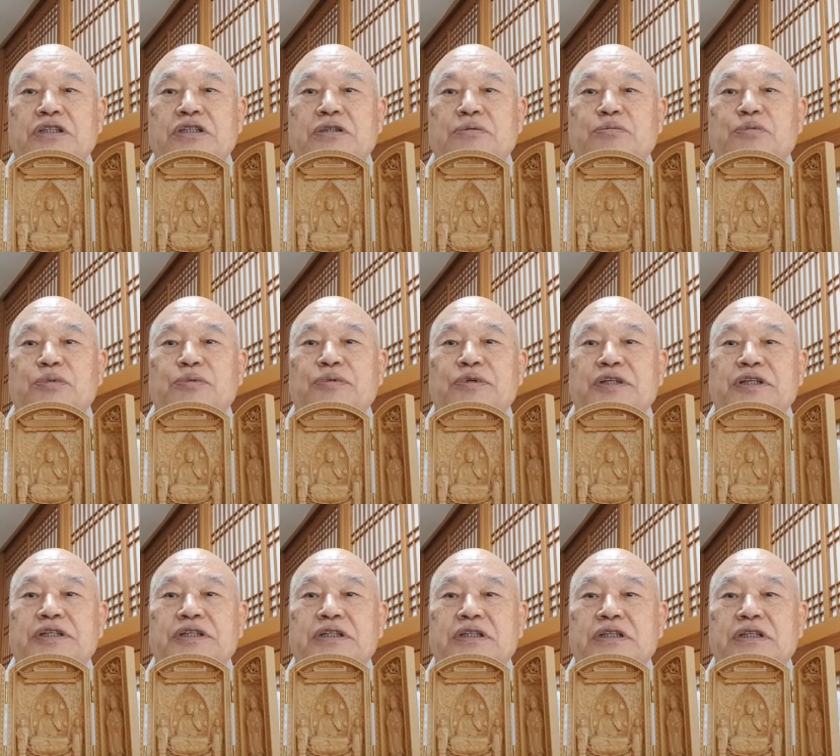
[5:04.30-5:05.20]

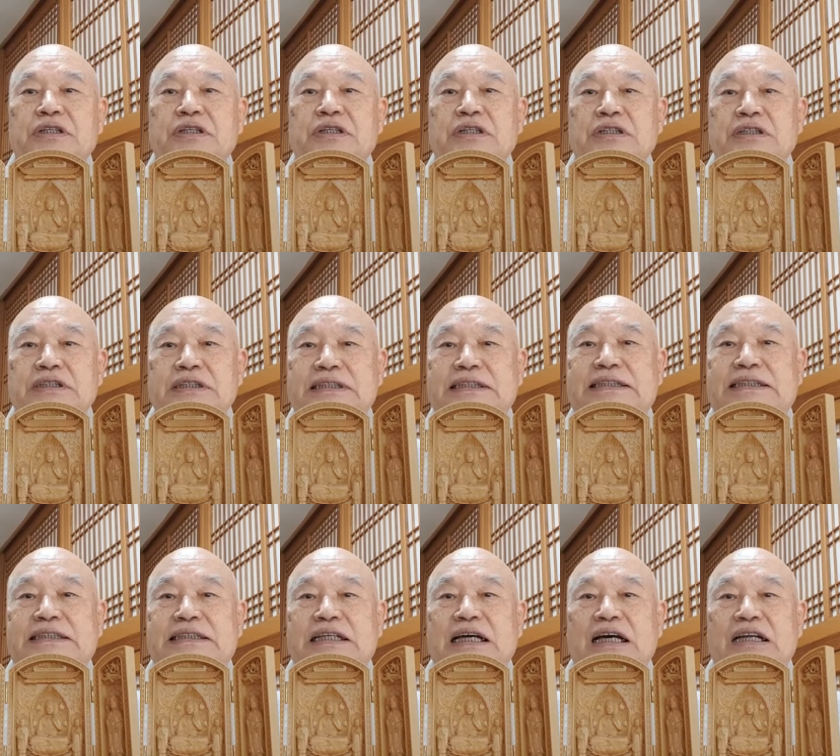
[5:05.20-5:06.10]
성품을
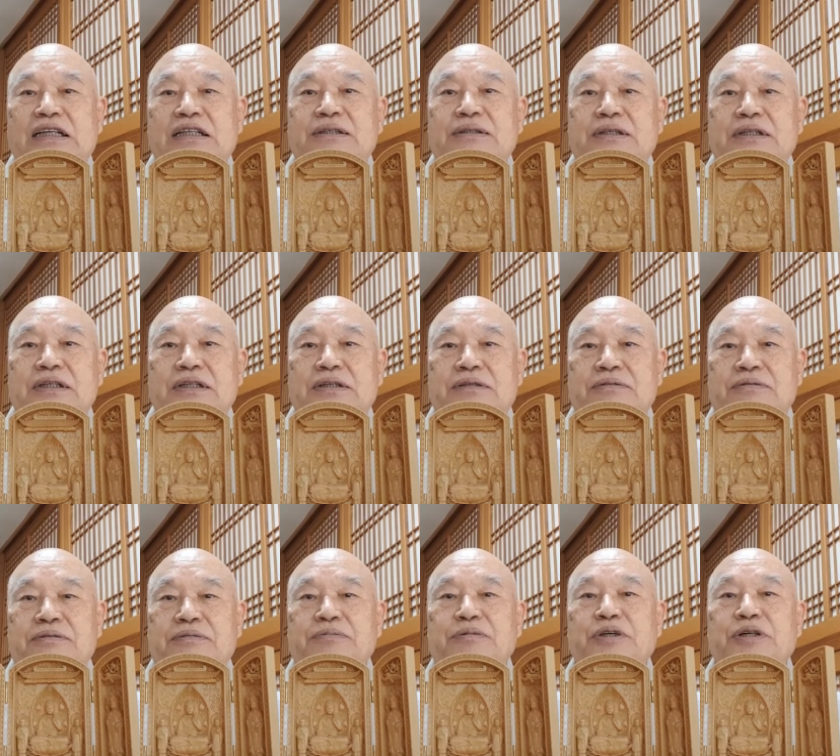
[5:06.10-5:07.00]
끊지 않는
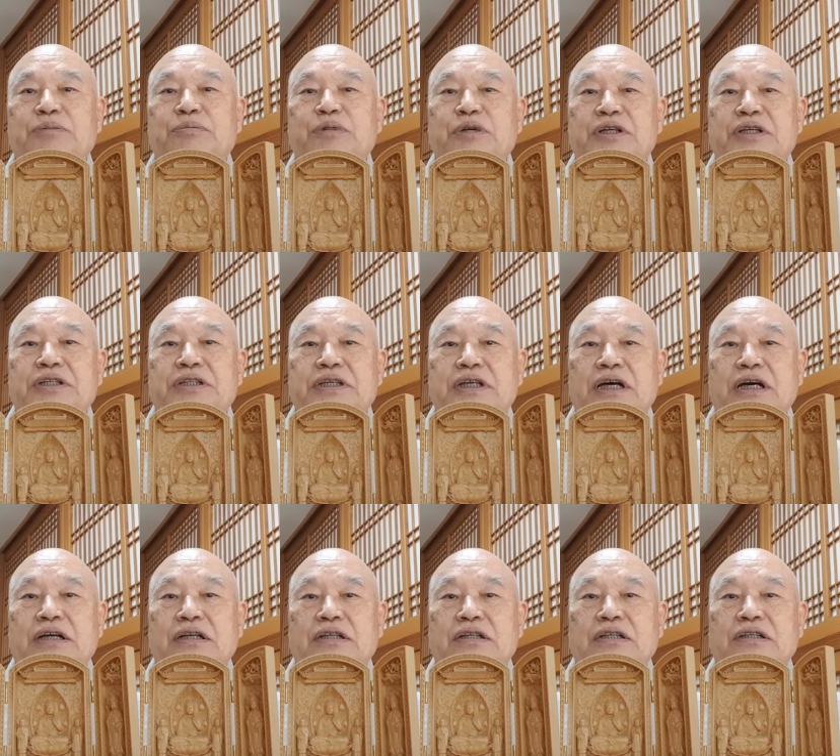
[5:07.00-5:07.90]
을 버리지
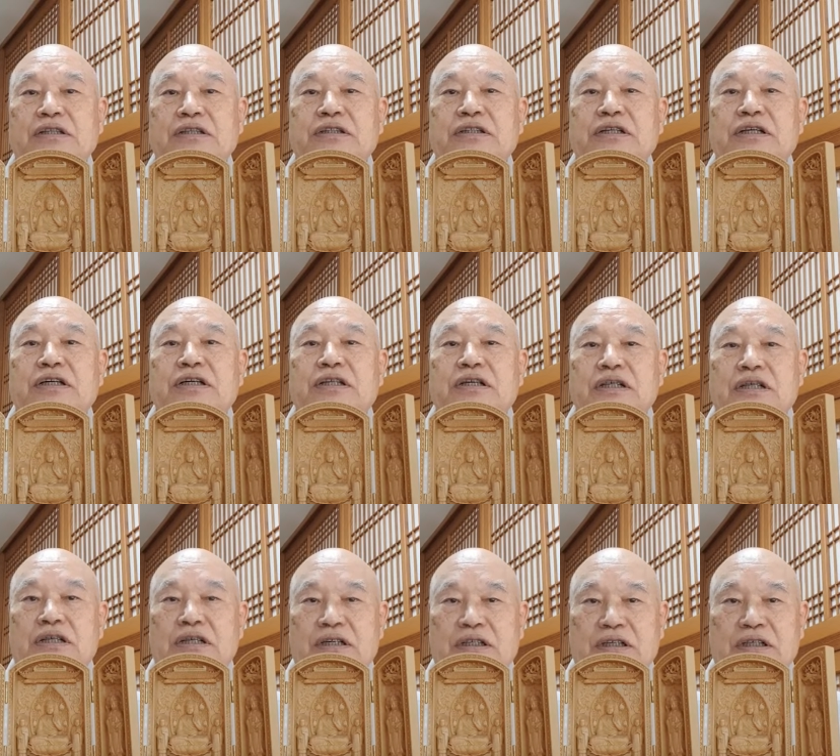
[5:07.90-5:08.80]
않는
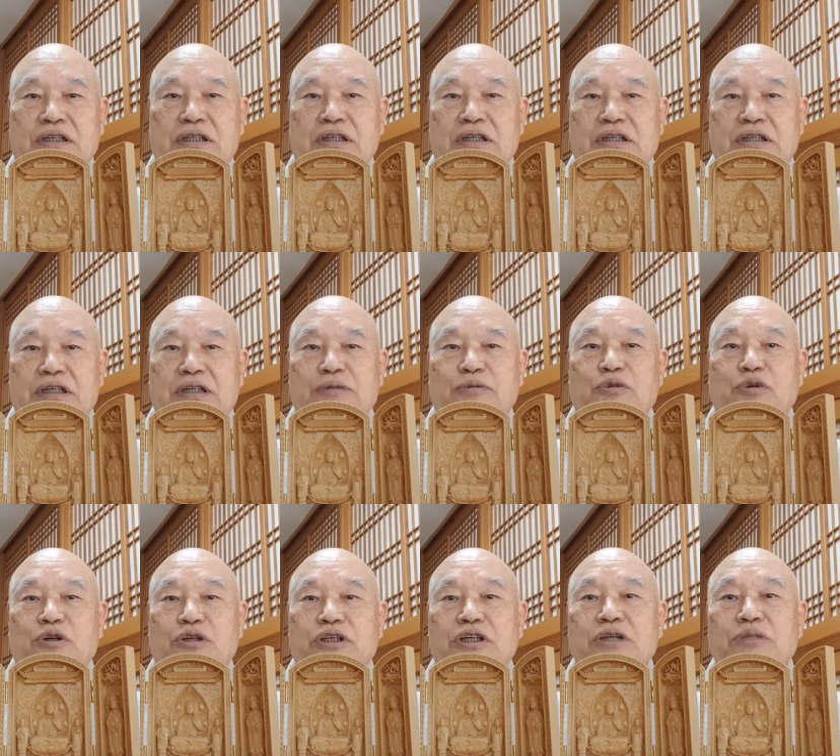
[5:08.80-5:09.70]
어,
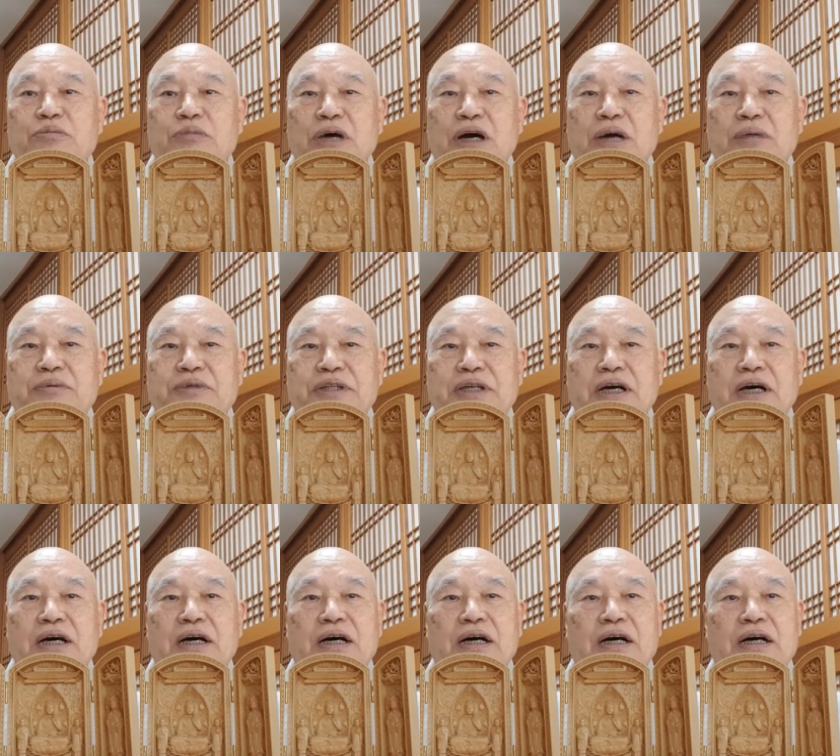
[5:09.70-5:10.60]
기고 큰
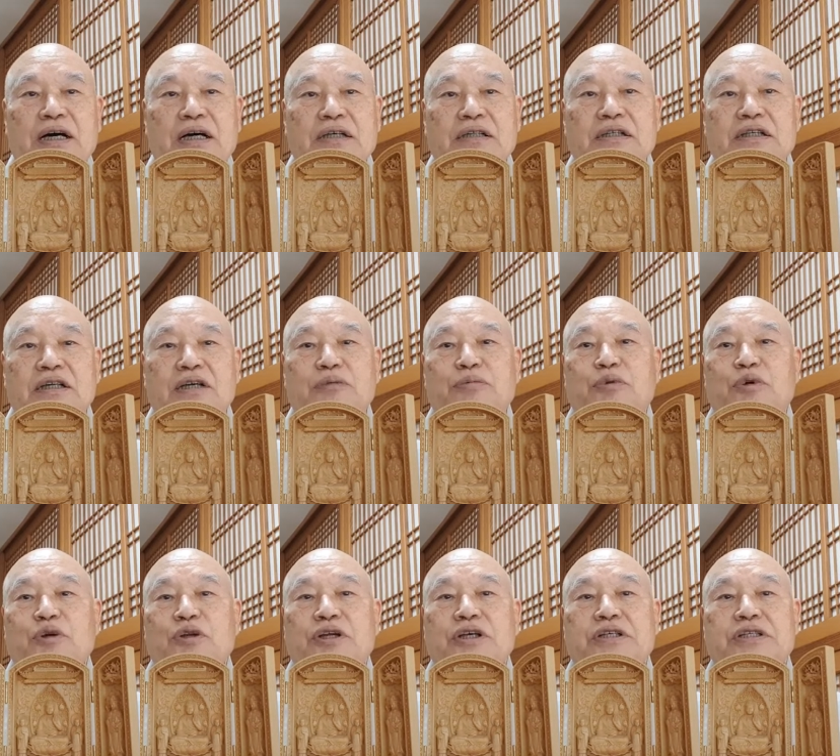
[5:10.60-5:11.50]
마음이다 그렇게
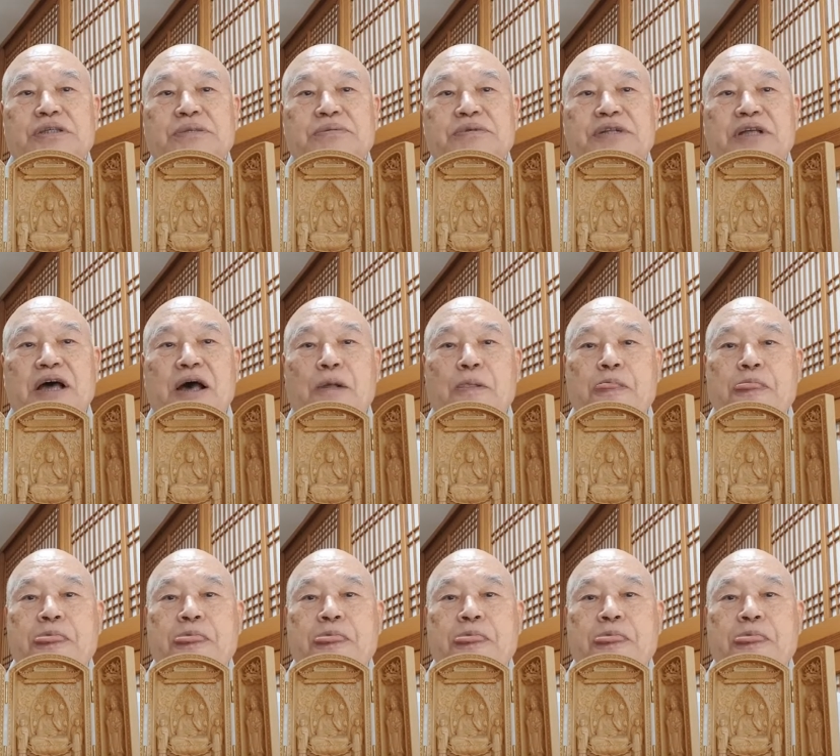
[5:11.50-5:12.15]
표현했습니다.